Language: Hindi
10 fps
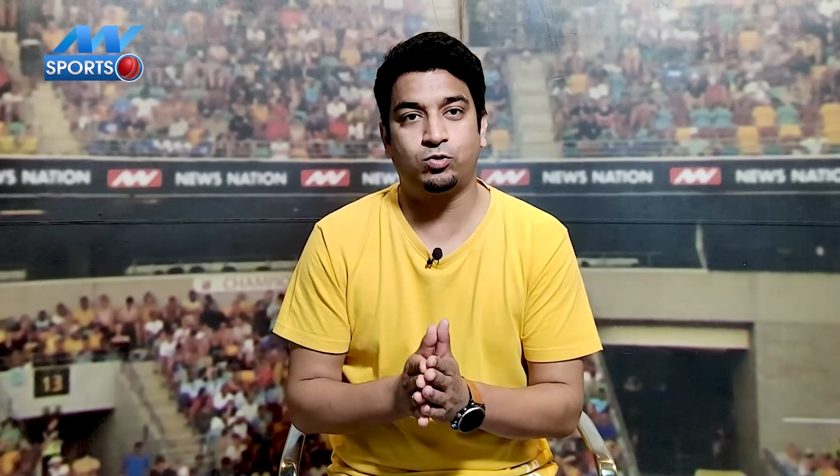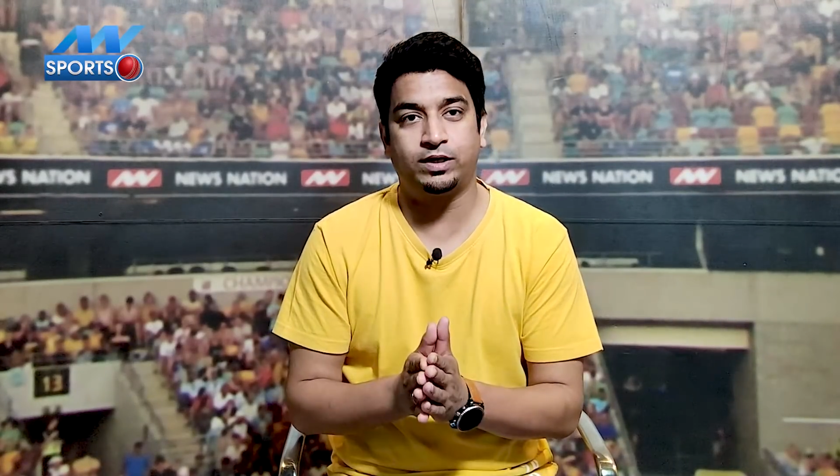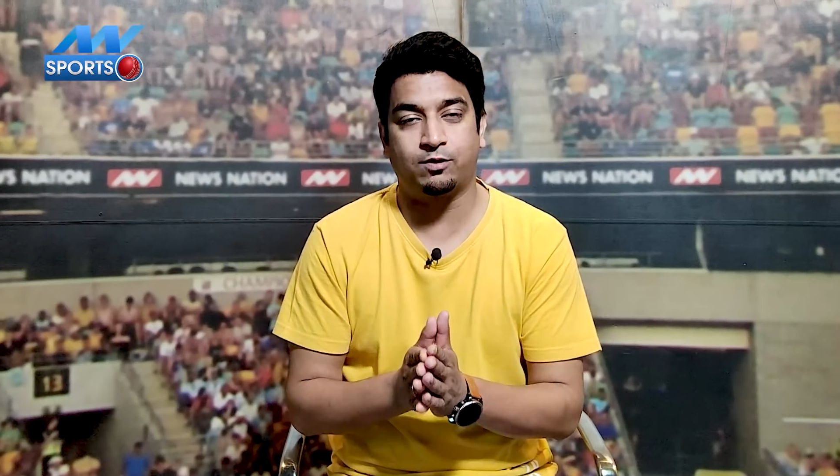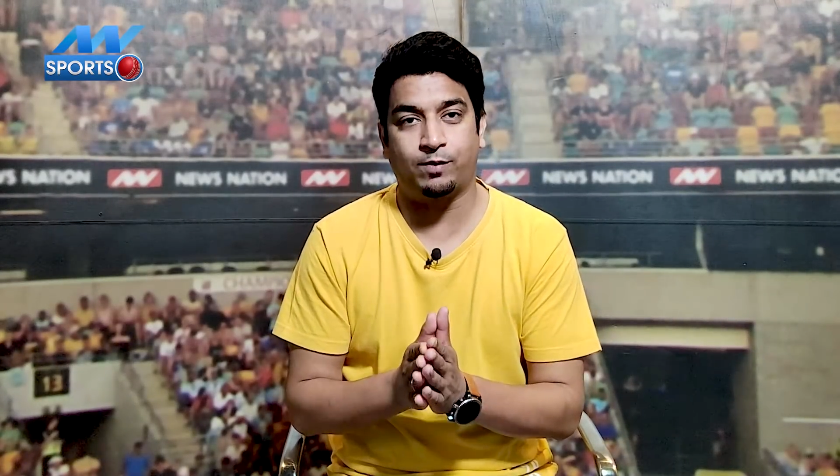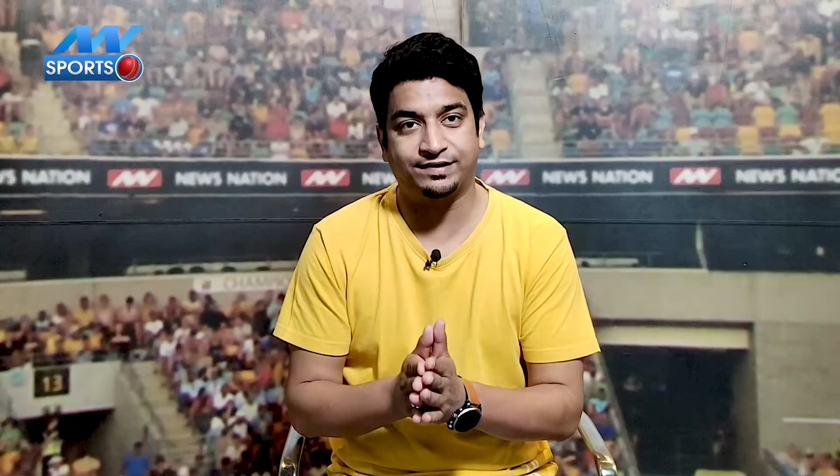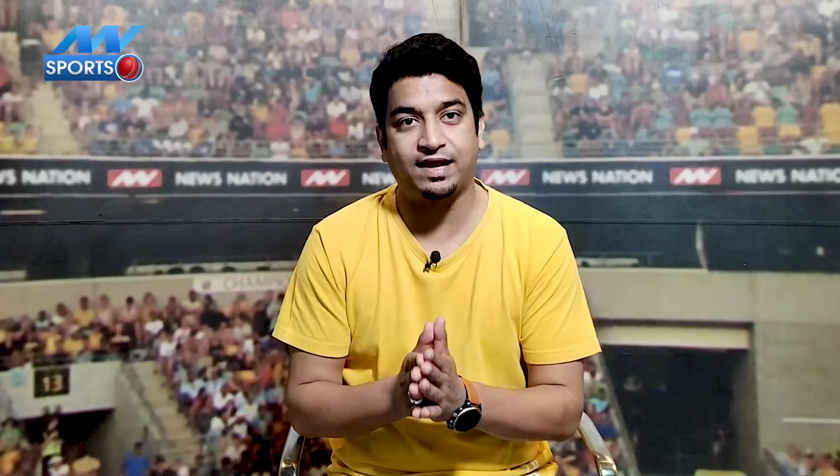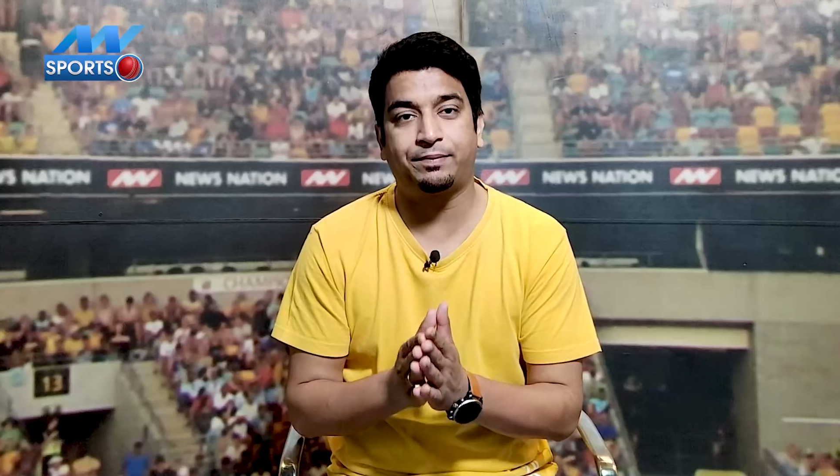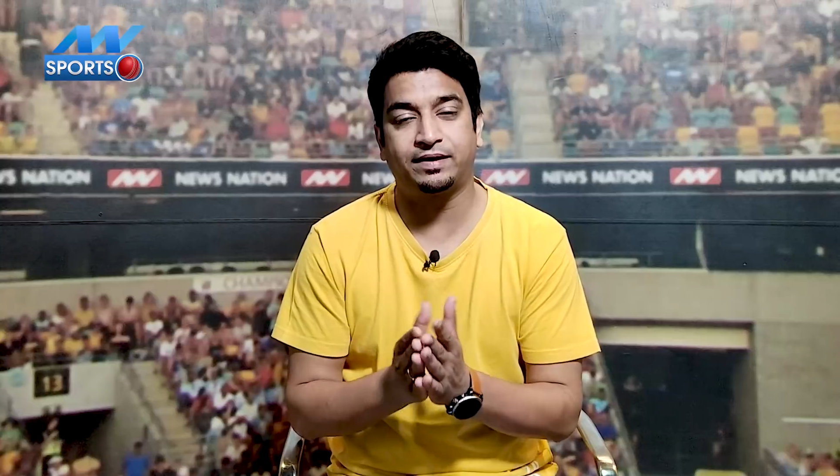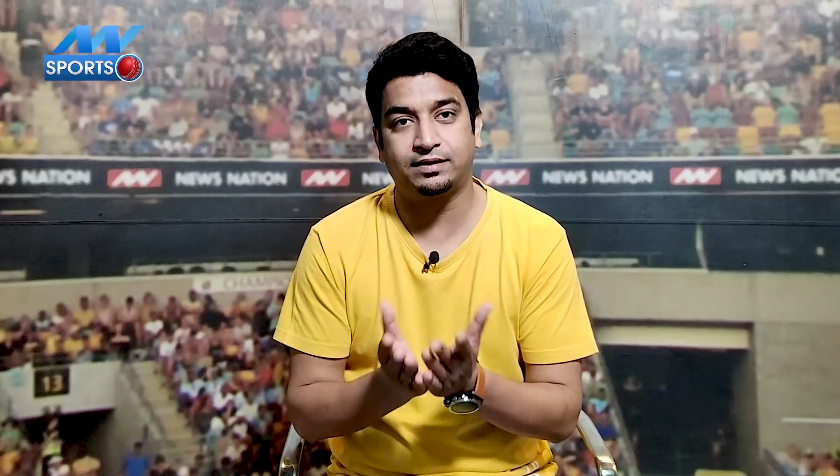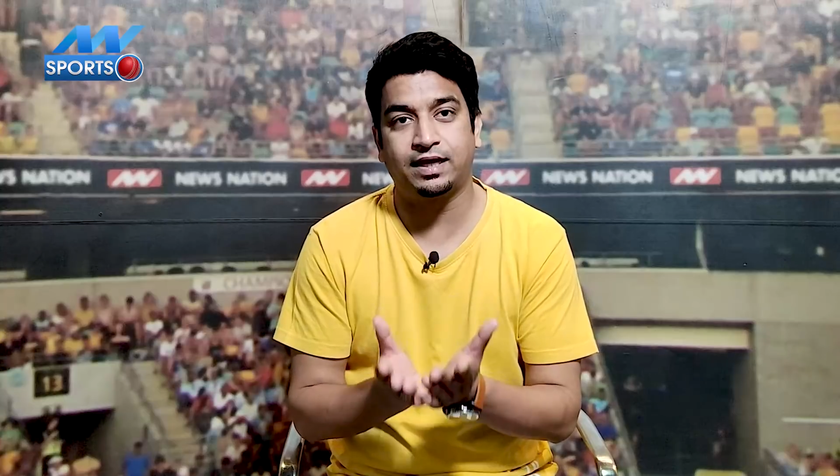को एक वाइस
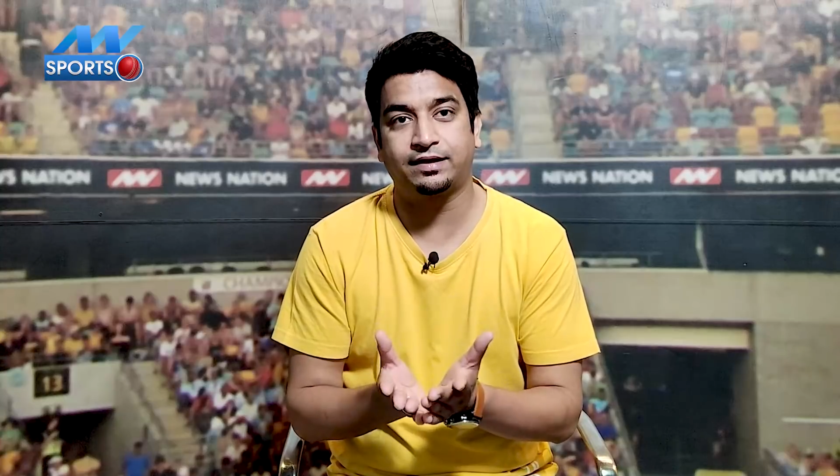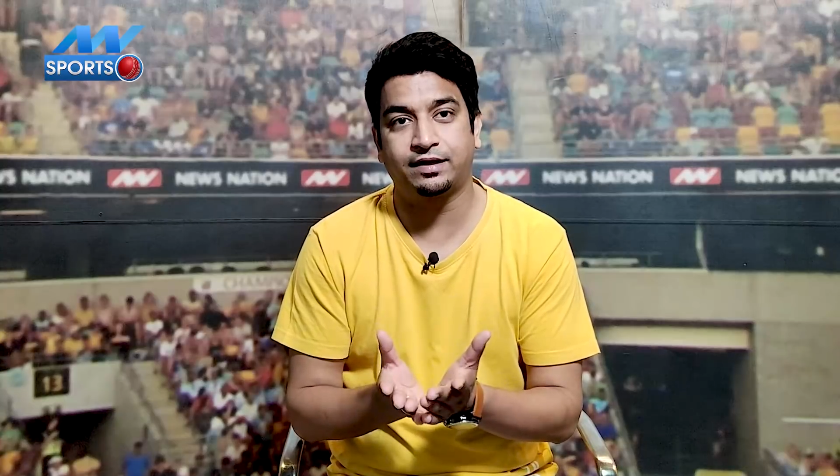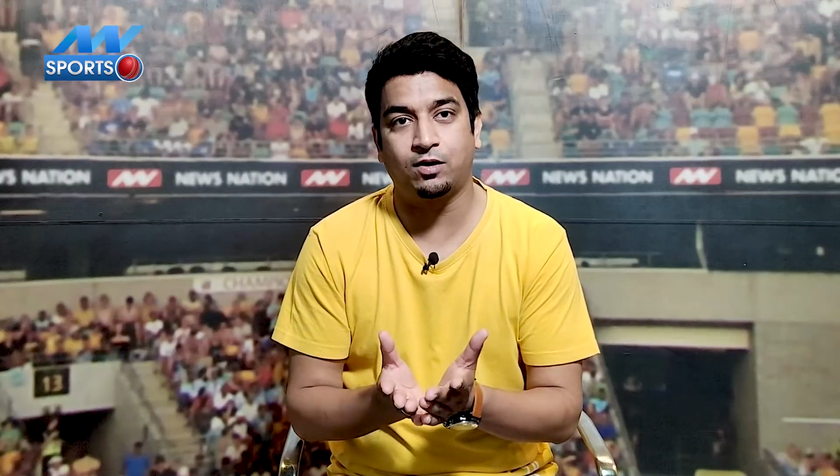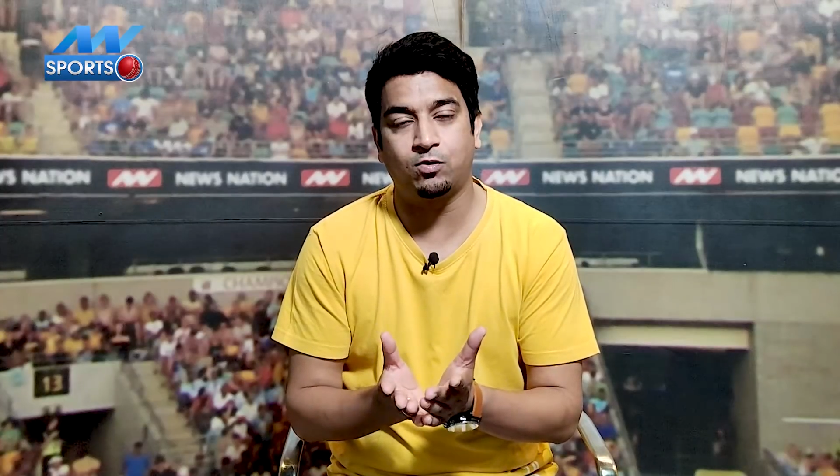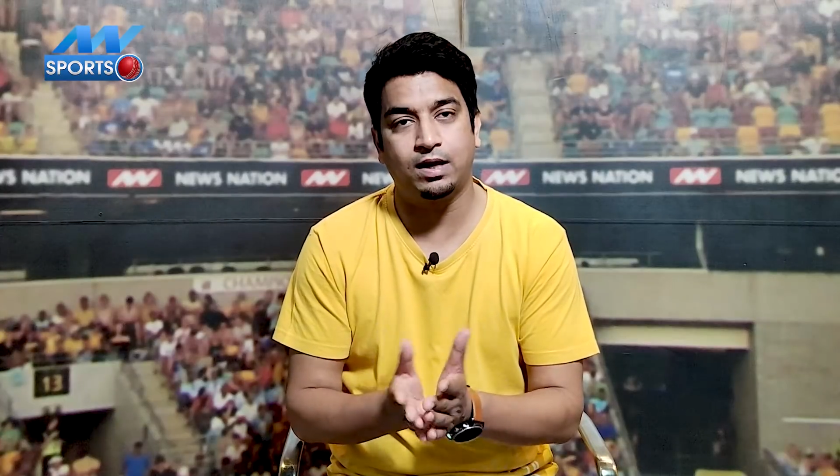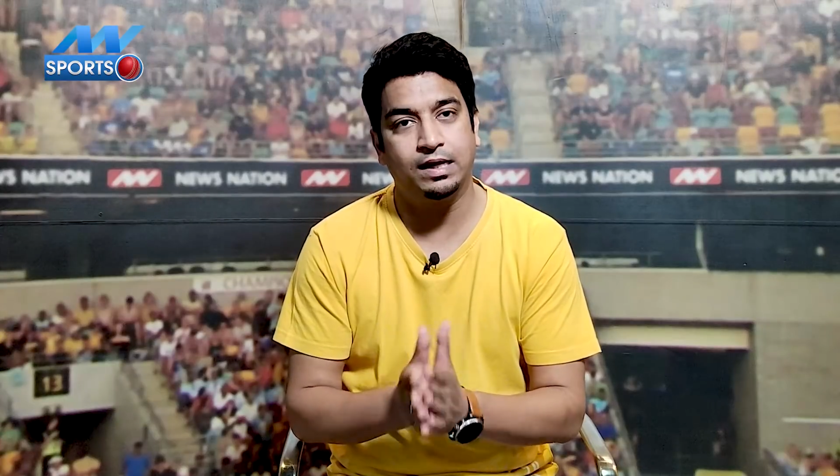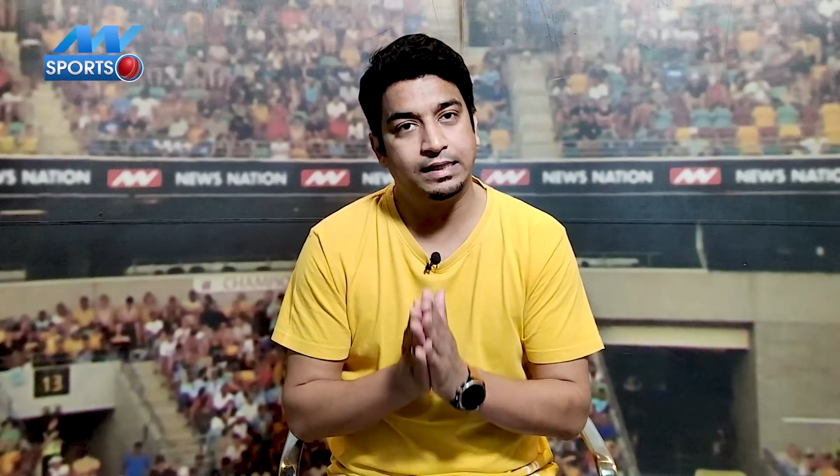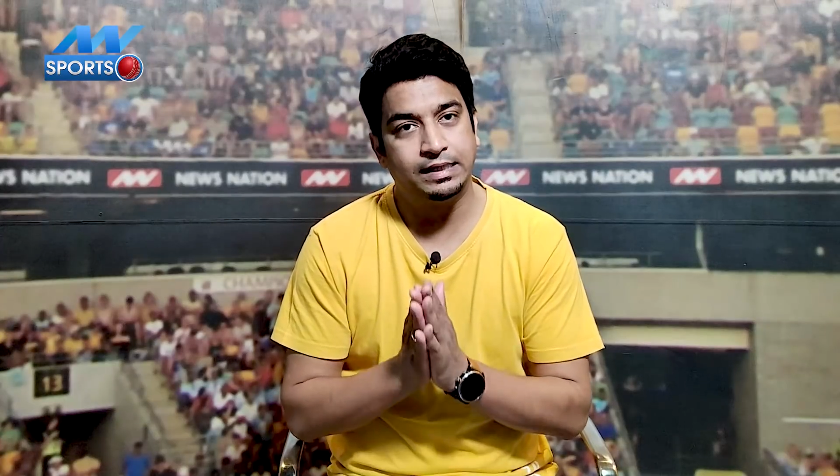कैप्टन तैयार करना होगा